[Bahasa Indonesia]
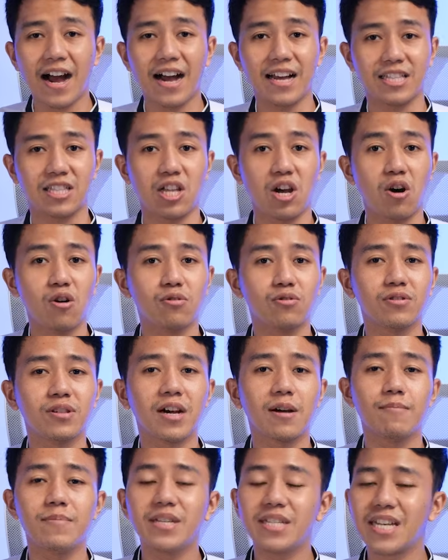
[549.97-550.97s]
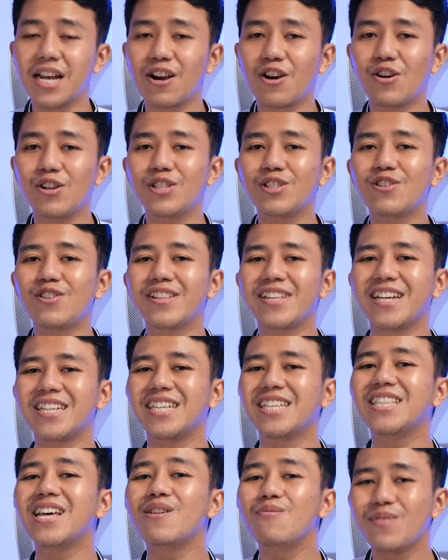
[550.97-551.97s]
atau juga bisa
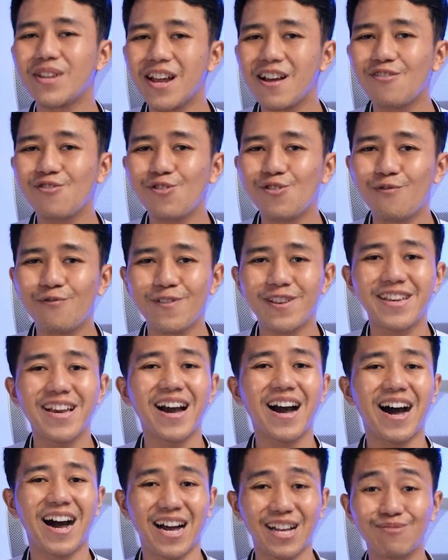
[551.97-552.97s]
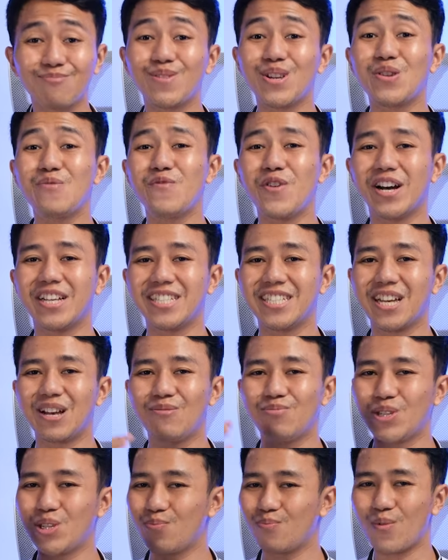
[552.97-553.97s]
konsultasi terlebih dahulu via admin
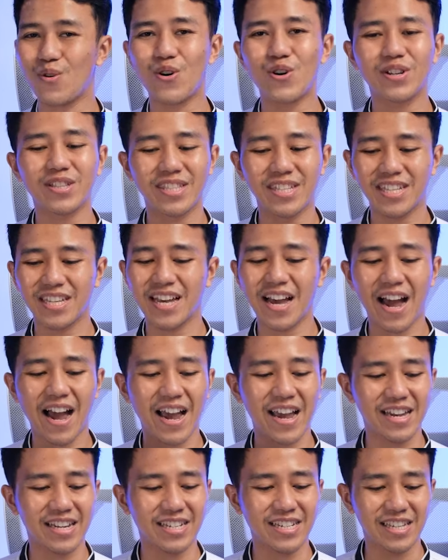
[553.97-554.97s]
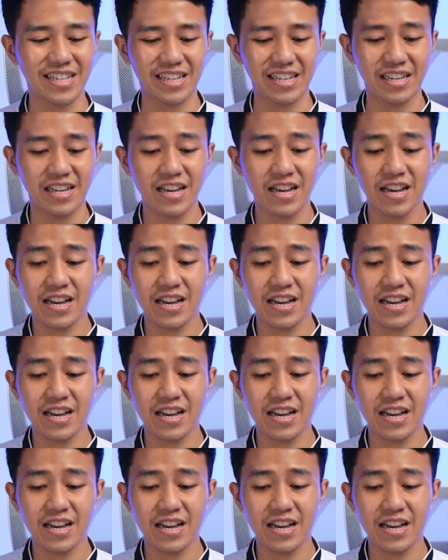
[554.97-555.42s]
WhatsApp Sporty ID.